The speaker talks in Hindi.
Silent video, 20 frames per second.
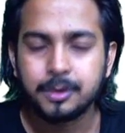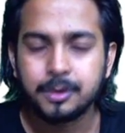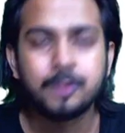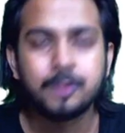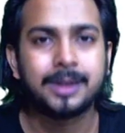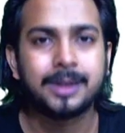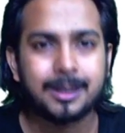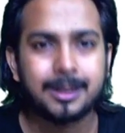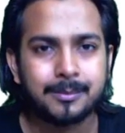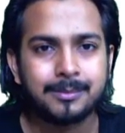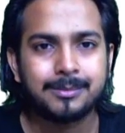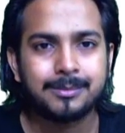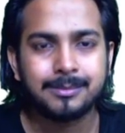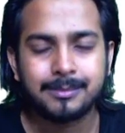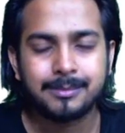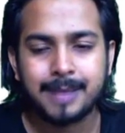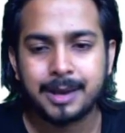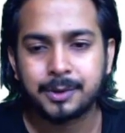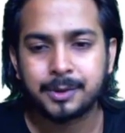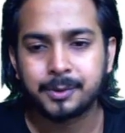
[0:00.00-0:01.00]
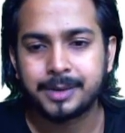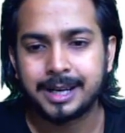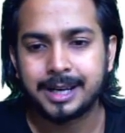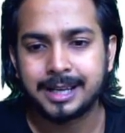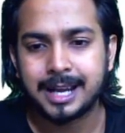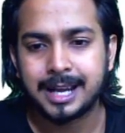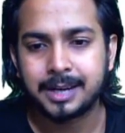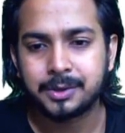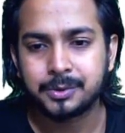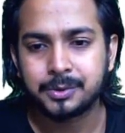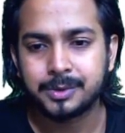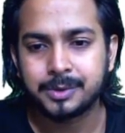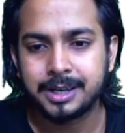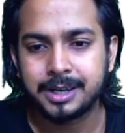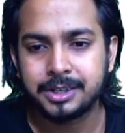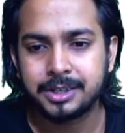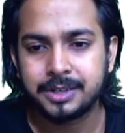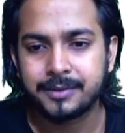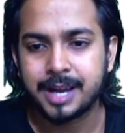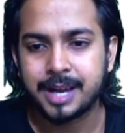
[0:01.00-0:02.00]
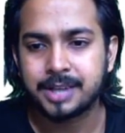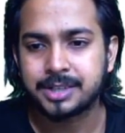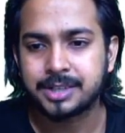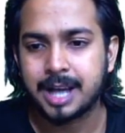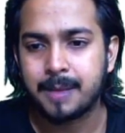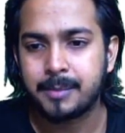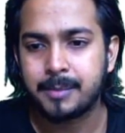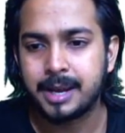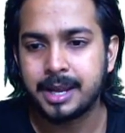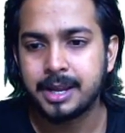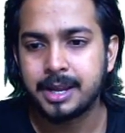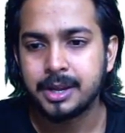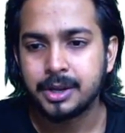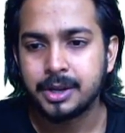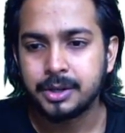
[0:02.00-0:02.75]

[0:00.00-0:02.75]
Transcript: यू मतलब माई स्टूडेंट दैट स्टूडेंट शिवराज का आमले